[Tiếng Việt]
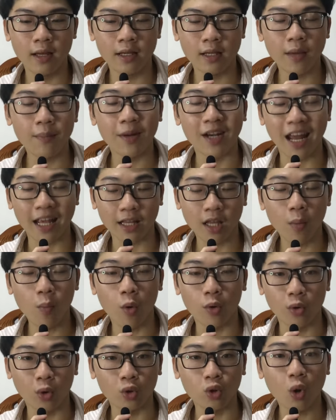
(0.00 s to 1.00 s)
Khi mà đạt tới
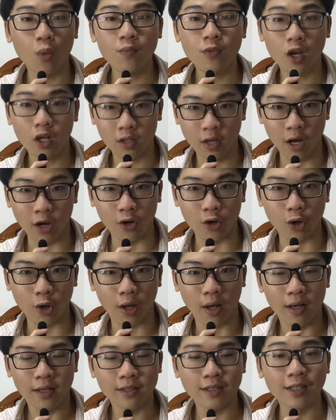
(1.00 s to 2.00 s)
một độ tốt nhất định rồi
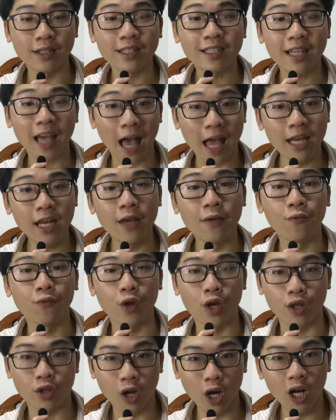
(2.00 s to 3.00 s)
á, sự cải thiện
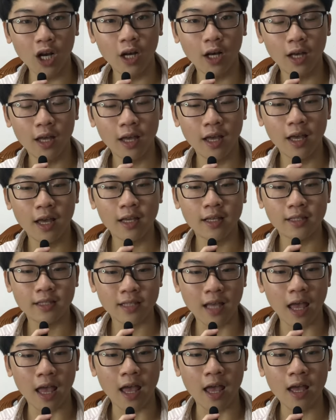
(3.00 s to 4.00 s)
về chất
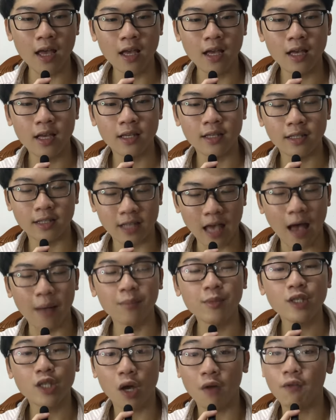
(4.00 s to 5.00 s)
sẽ giảm
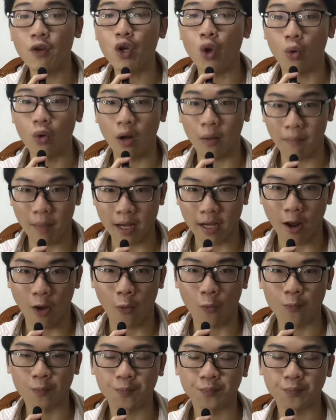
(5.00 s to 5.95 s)
so với nỗ lực ban đầu.